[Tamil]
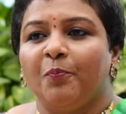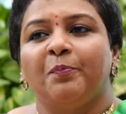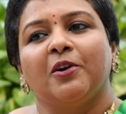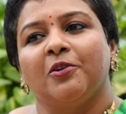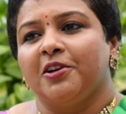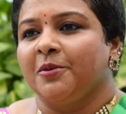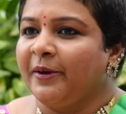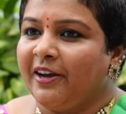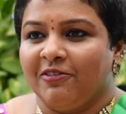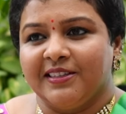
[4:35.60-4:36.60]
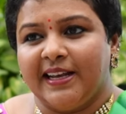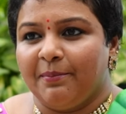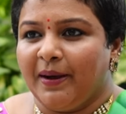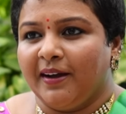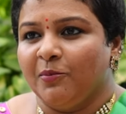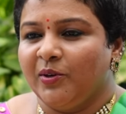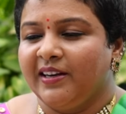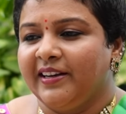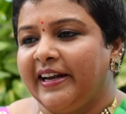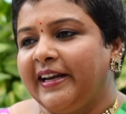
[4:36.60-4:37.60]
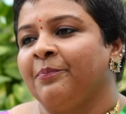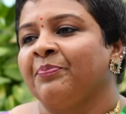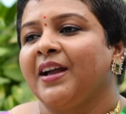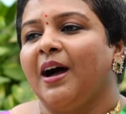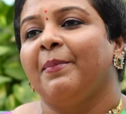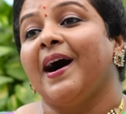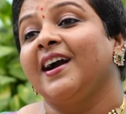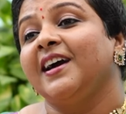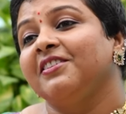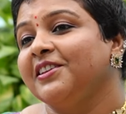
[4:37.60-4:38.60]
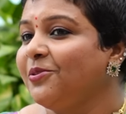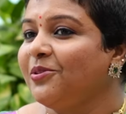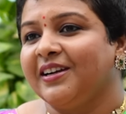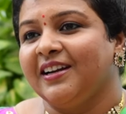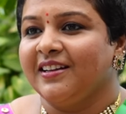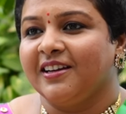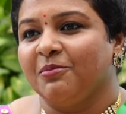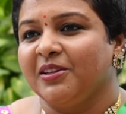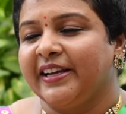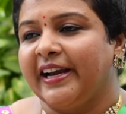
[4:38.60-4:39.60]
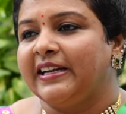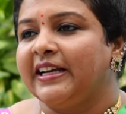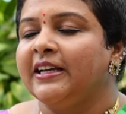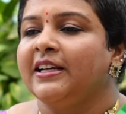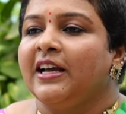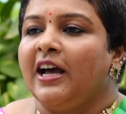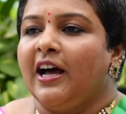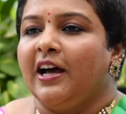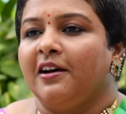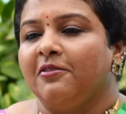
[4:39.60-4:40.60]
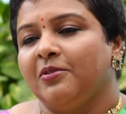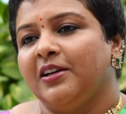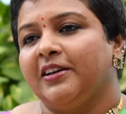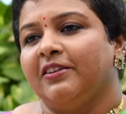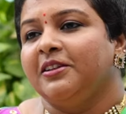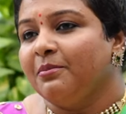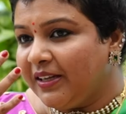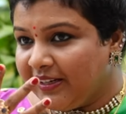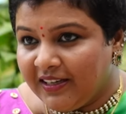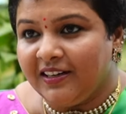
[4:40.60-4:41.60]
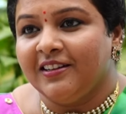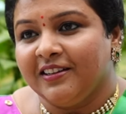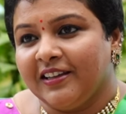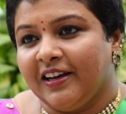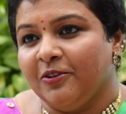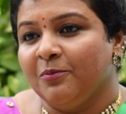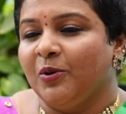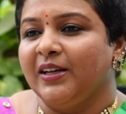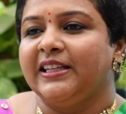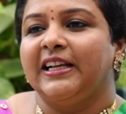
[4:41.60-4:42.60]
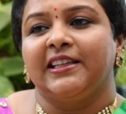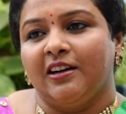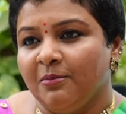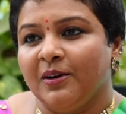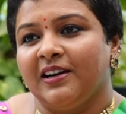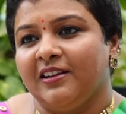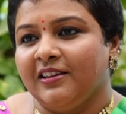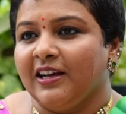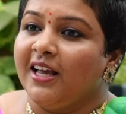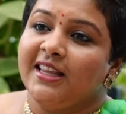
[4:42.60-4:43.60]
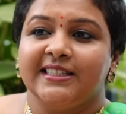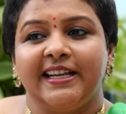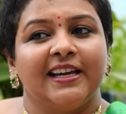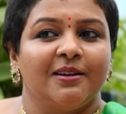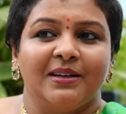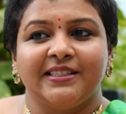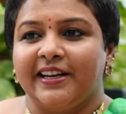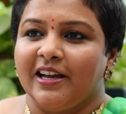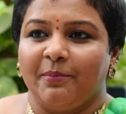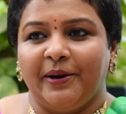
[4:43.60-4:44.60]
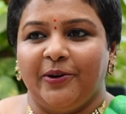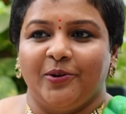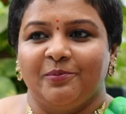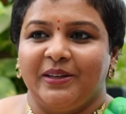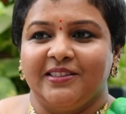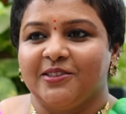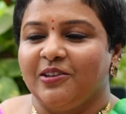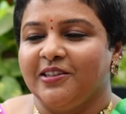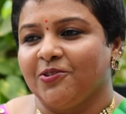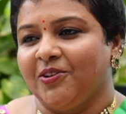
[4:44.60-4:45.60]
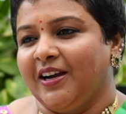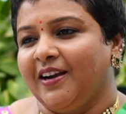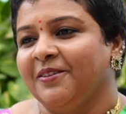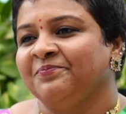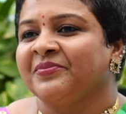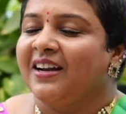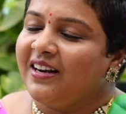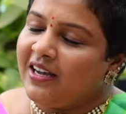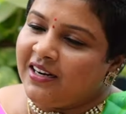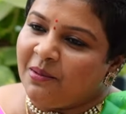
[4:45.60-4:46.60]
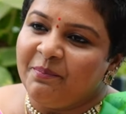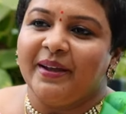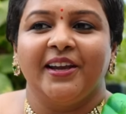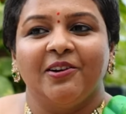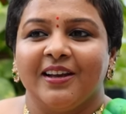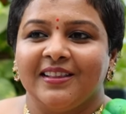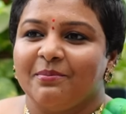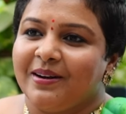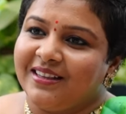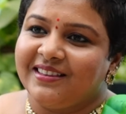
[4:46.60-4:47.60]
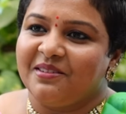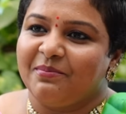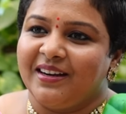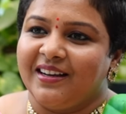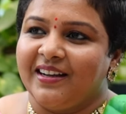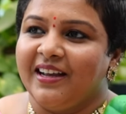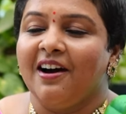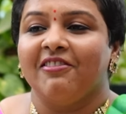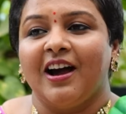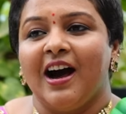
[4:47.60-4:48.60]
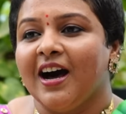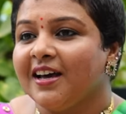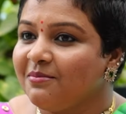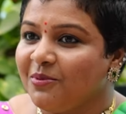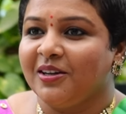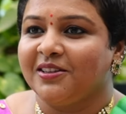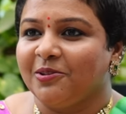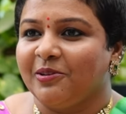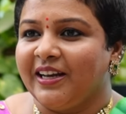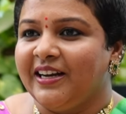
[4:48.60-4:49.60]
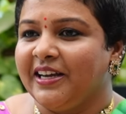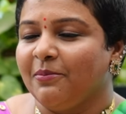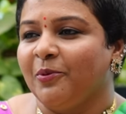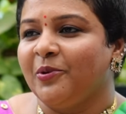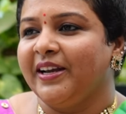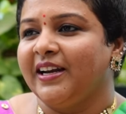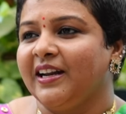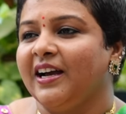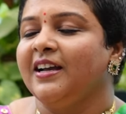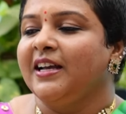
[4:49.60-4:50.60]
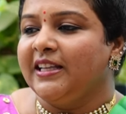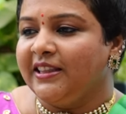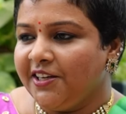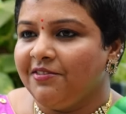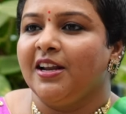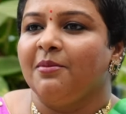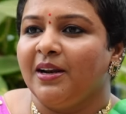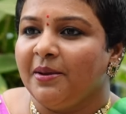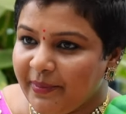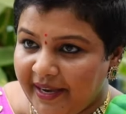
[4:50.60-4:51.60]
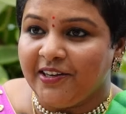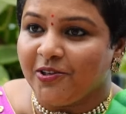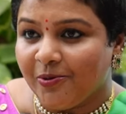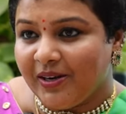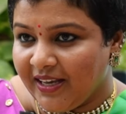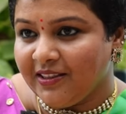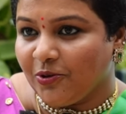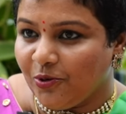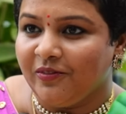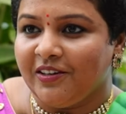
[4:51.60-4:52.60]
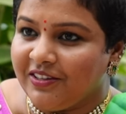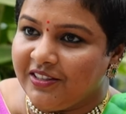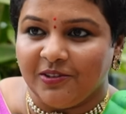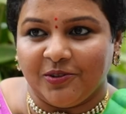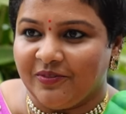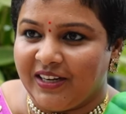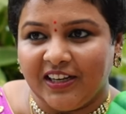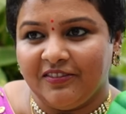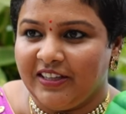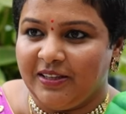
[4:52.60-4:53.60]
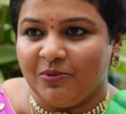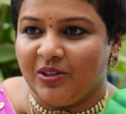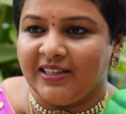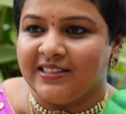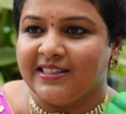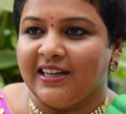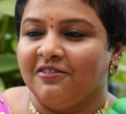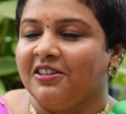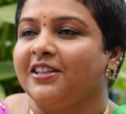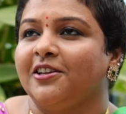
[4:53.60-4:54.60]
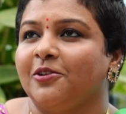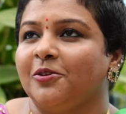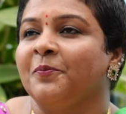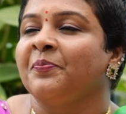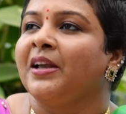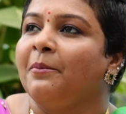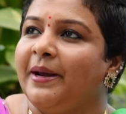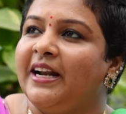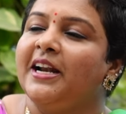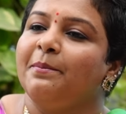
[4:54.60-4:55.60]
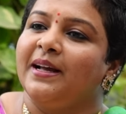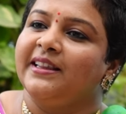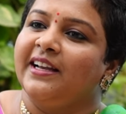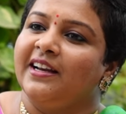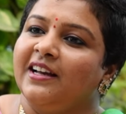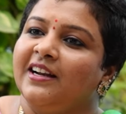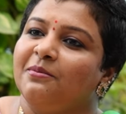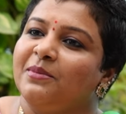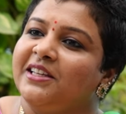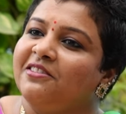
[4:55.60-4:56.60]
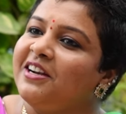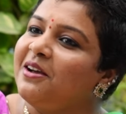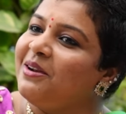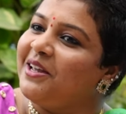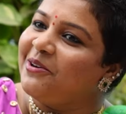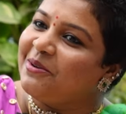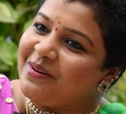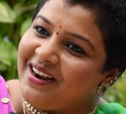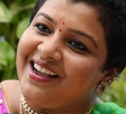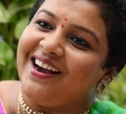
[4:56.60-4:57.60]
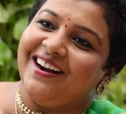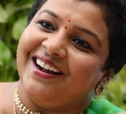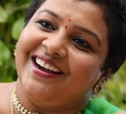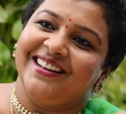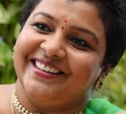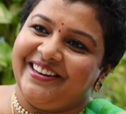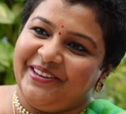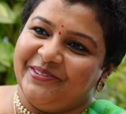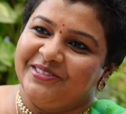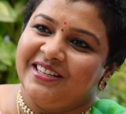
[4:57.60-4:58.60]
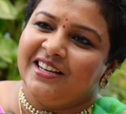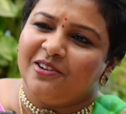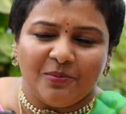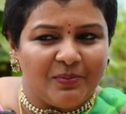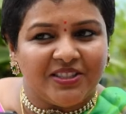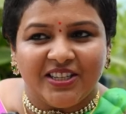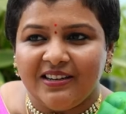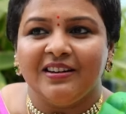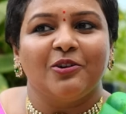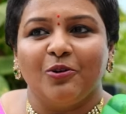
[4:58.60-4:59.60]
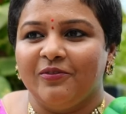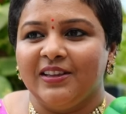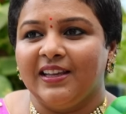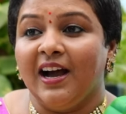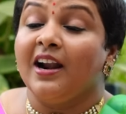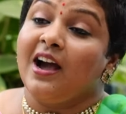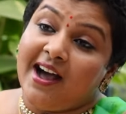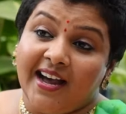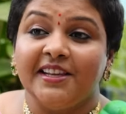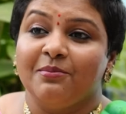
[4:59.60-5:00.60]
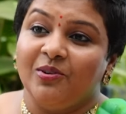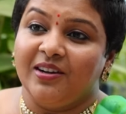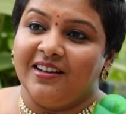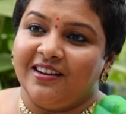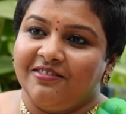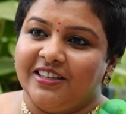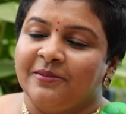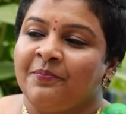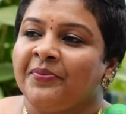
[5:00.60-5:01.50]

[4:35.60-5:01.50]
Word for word: உப்பு கொண்டுட்டு போய் அவங்க சேர்ப்பாங்க முருகன் கிட்ட அப்போ அங்கே வந்து குருக்கள் இருக்கும் போது கேட்டேன் உங்களுக்கு வந்து மறுக்கள் இருந்தாலோ முகத்தில் தழும்புகள் இருந்தாலும் அது சீக்கிரமாக சரியாக போயிடும் அப்படின்னு சொல்லி சொன்னாங்க நான் நம்பிக்கையோடு அந்த பிரார்த்தனை பண்ணங்க அவர் ஆறு முகத்தோட நீங்கள் போனீங்கன்னா திருவண்ணாமலை மெயின் ரோட்லேயே அந்த கோவில் வந்து இருக்கும் வடக்கு வீதி முருகன் ஸ்தலம் வந்து இருக்கும் பின்னாடி பார்த்தீங்கன்னா நம்ம திருவண்ணாமலையோட மலை அழகாக தெரியும் ரொம்ப சின்ன கோவில் தான் ஆனால் ஆதி முருகர் அவர்